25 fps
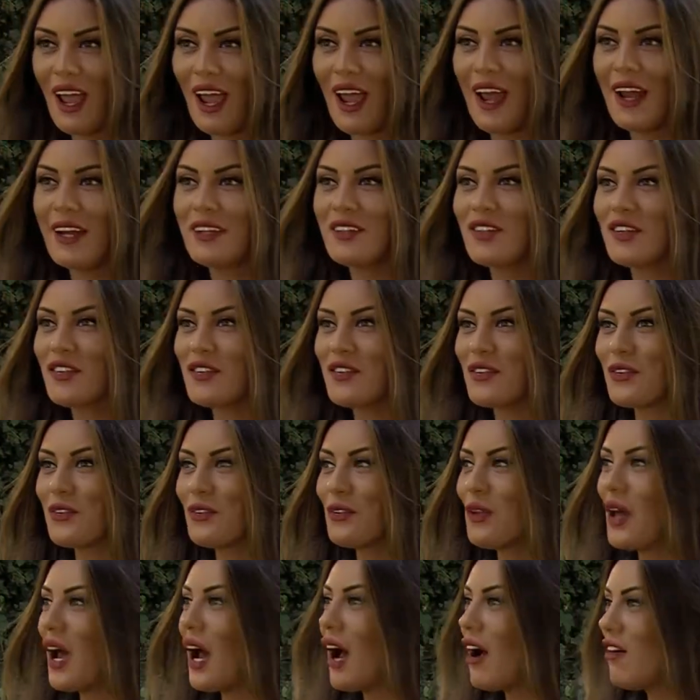Ertesi
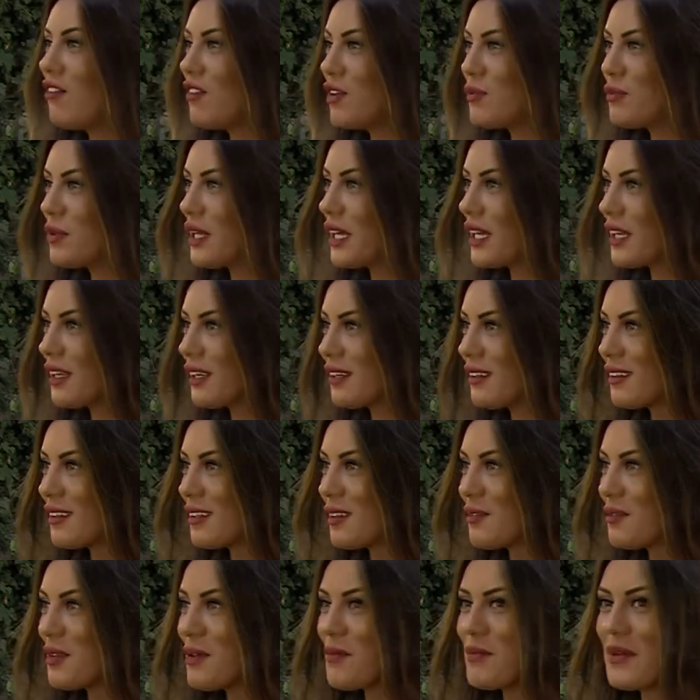gün AVM'ye
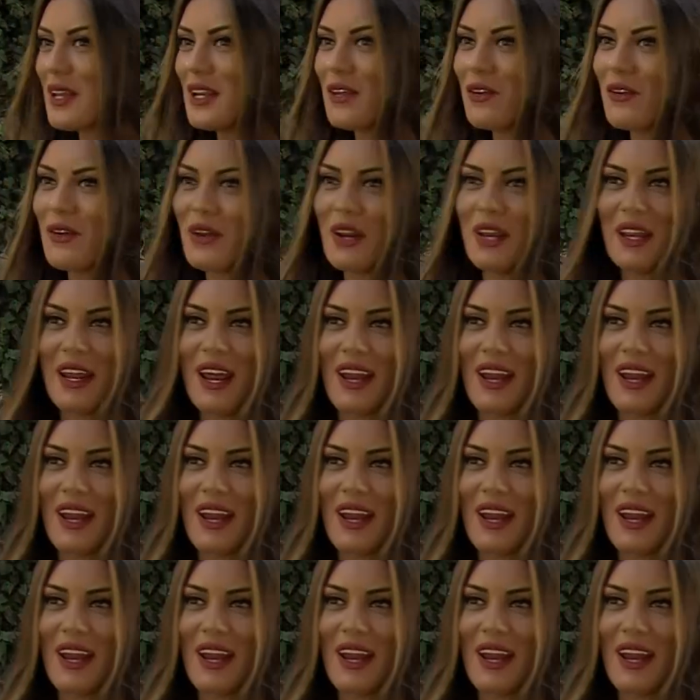girdiğimde beni gören